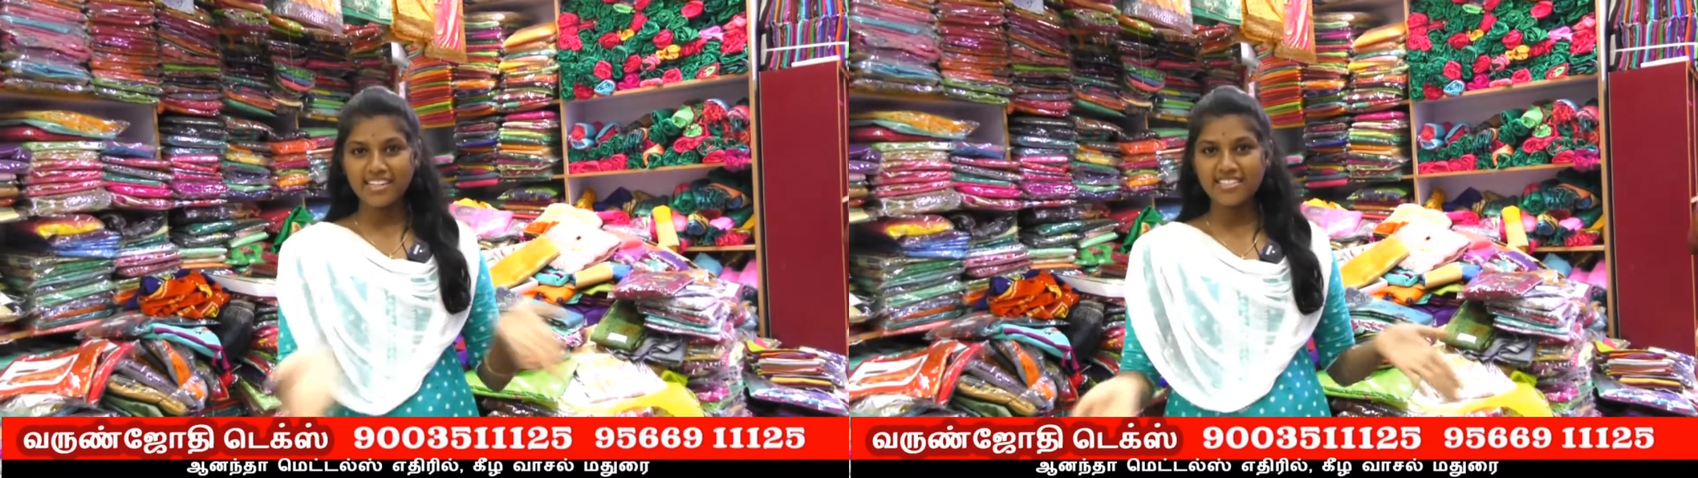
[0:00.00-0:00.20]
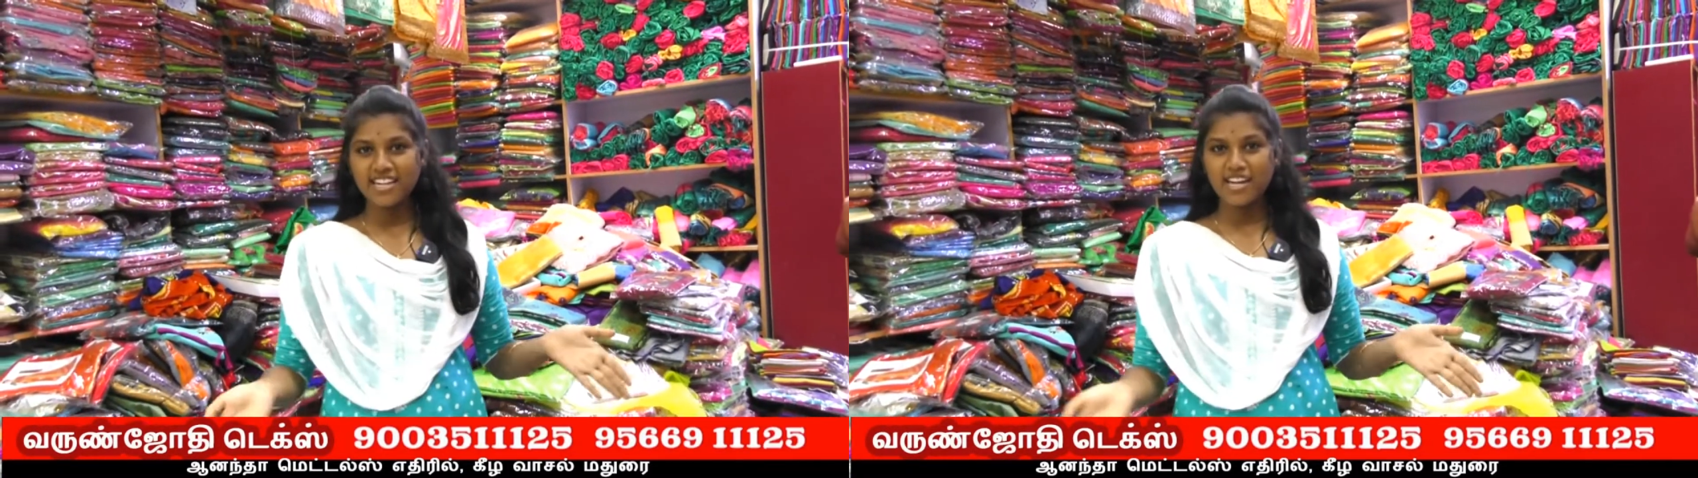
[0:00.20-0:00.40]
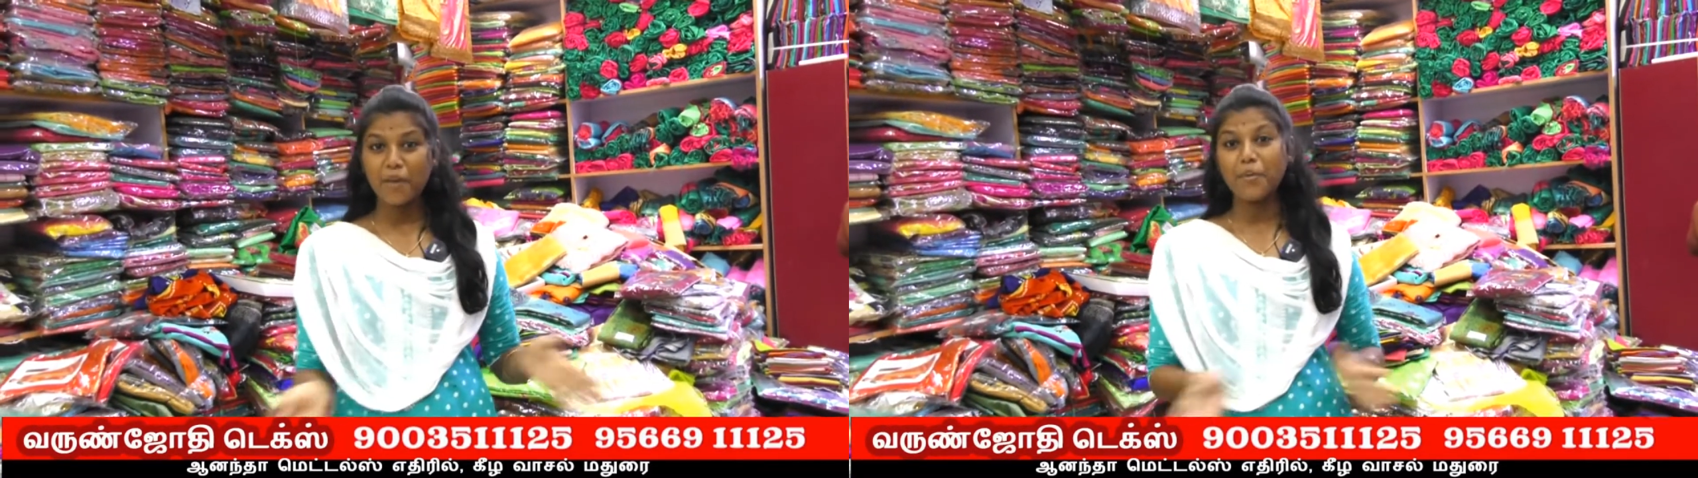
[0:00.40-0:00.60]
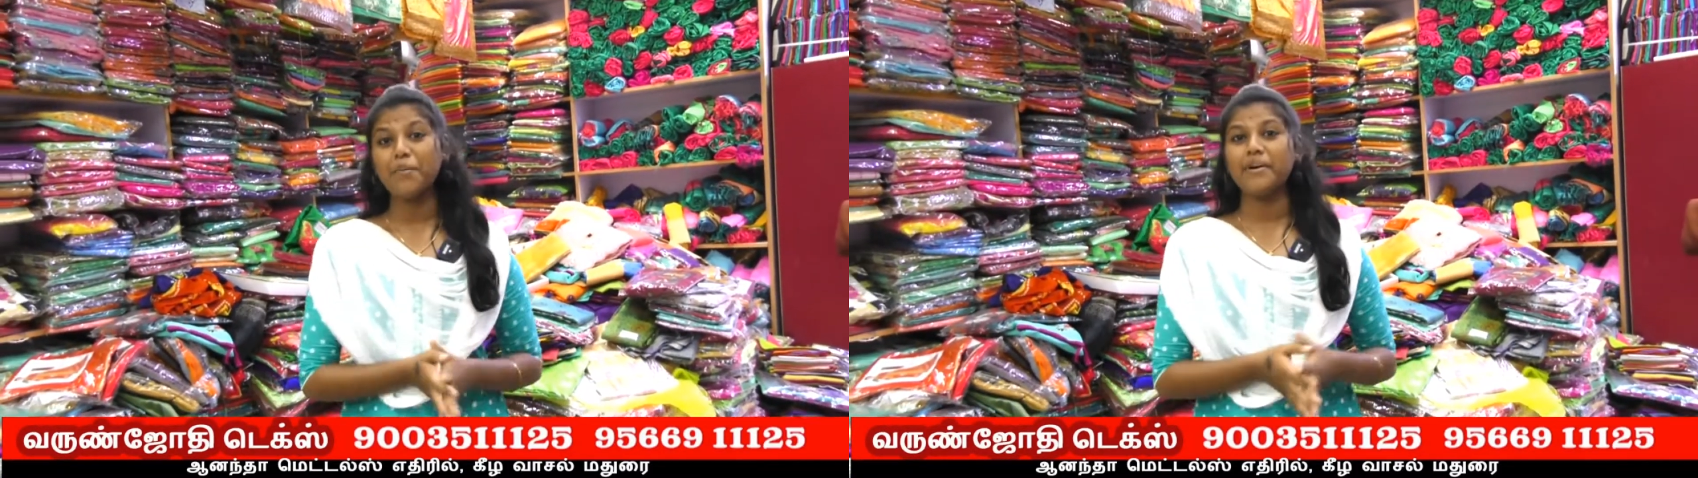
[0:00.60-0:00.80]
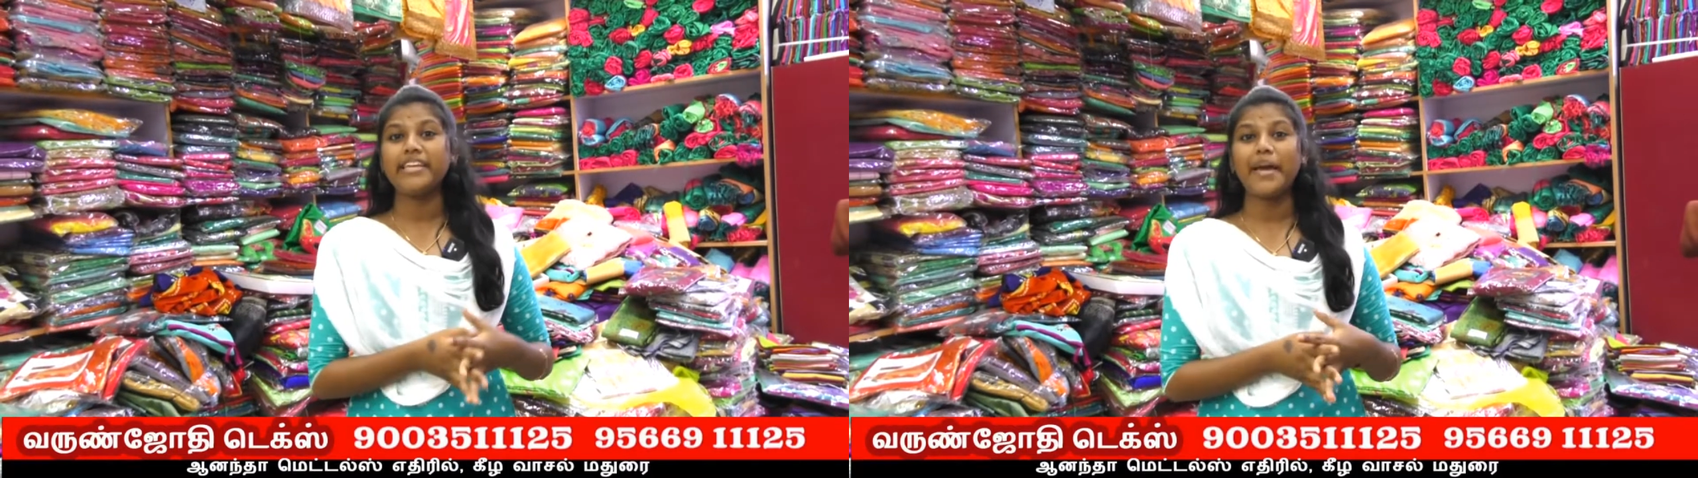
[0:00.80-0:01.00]
கலெக்ஷன் என்ன
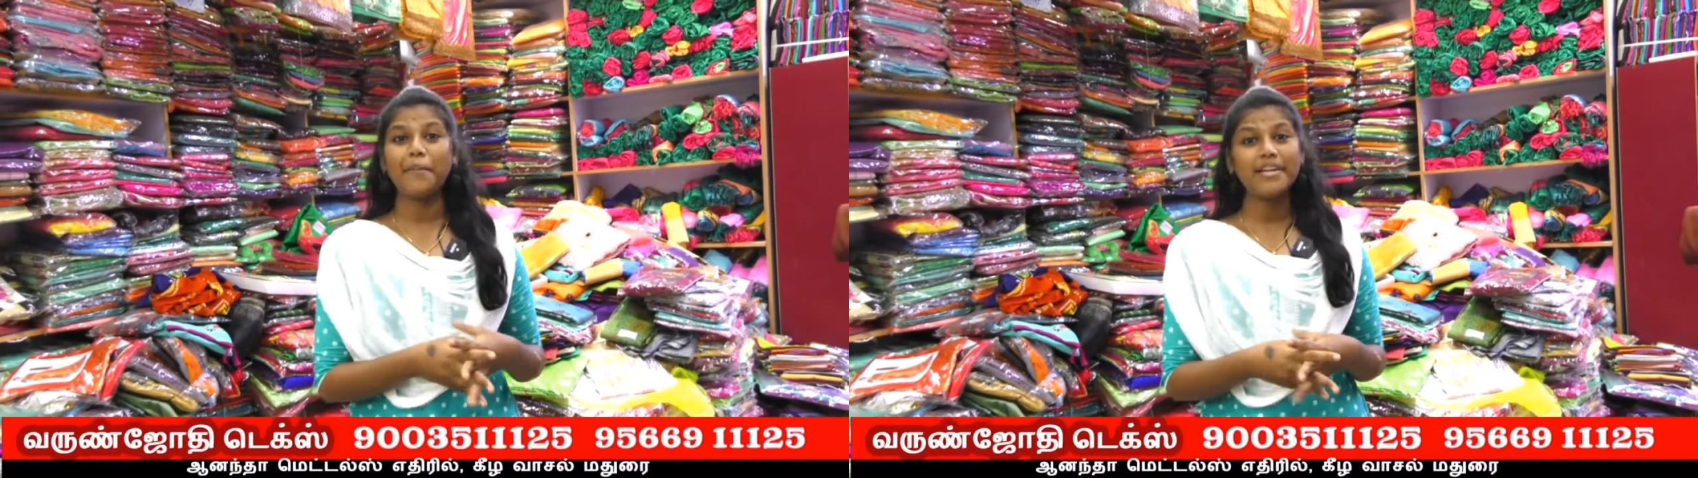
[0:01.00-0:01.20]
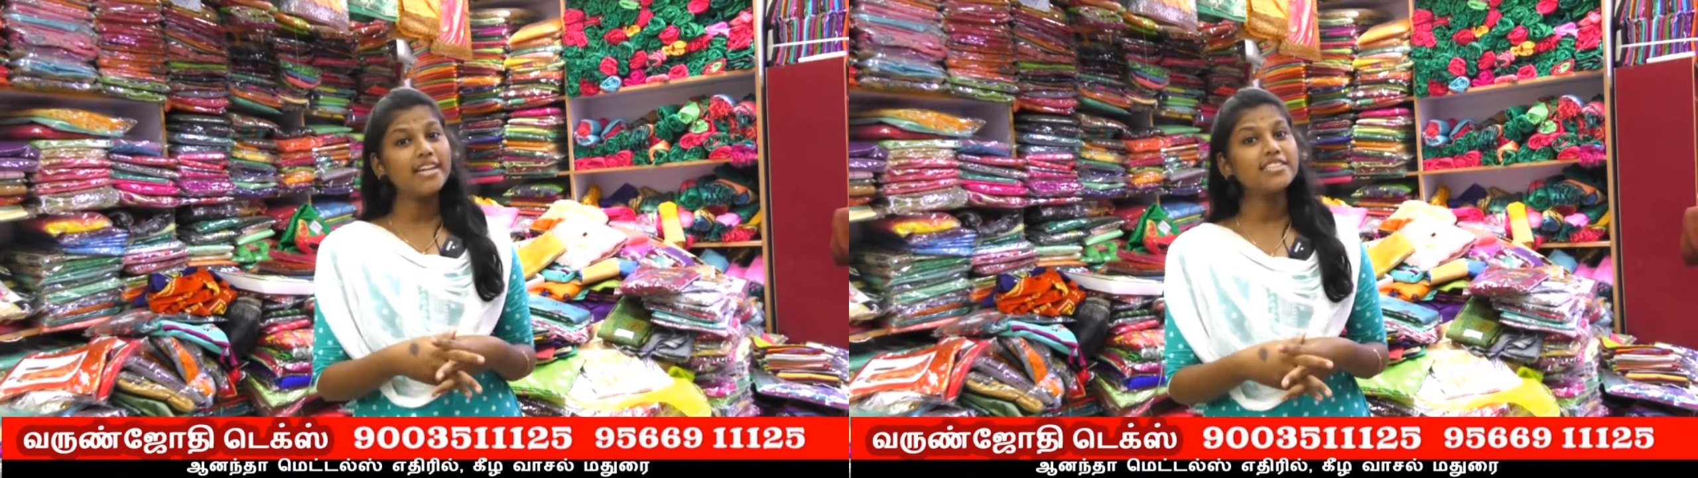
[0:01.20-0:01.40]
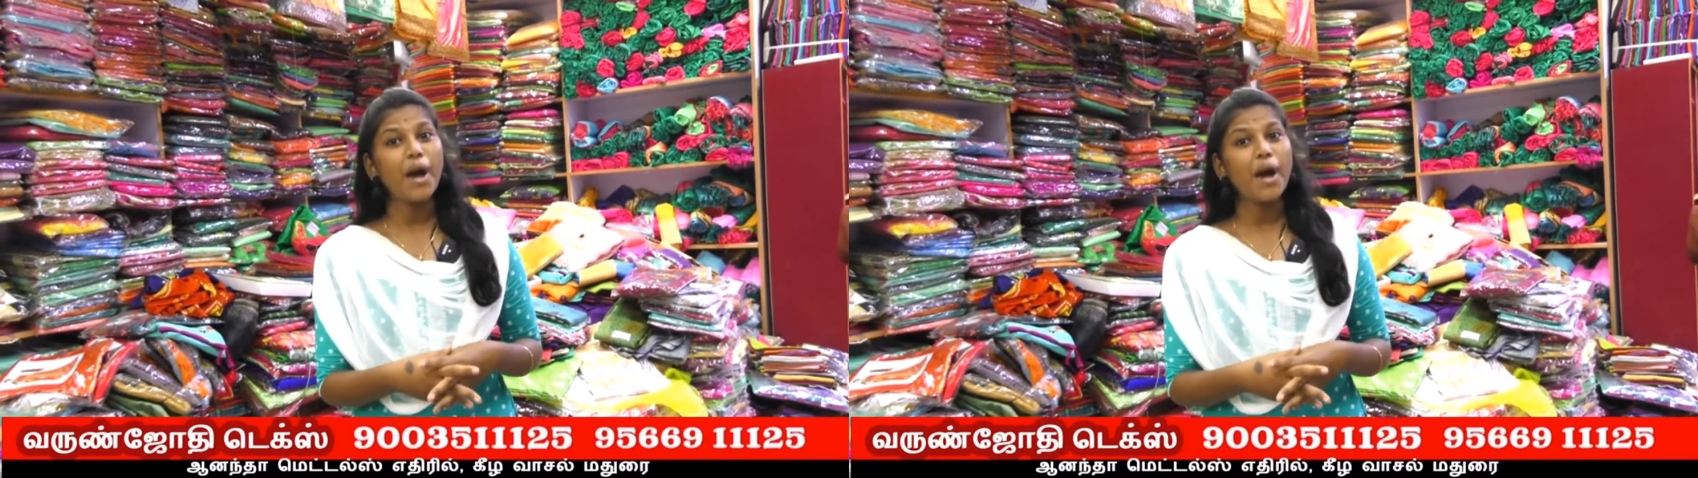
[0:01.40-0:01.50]
அப்படின்னு பார்த்தீங்க அப்படின்னா